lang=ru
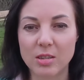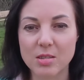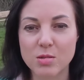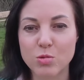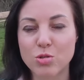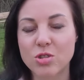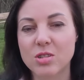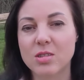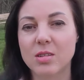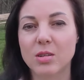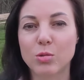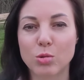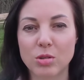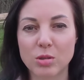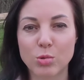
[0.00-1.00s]
или случится
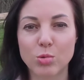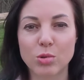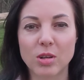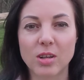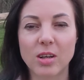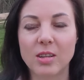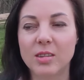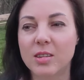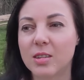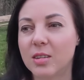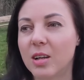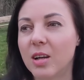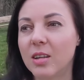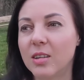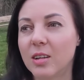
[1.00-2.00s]
какой-то ураган,
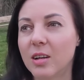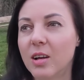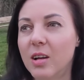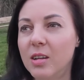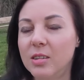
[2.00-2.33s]
торнадо,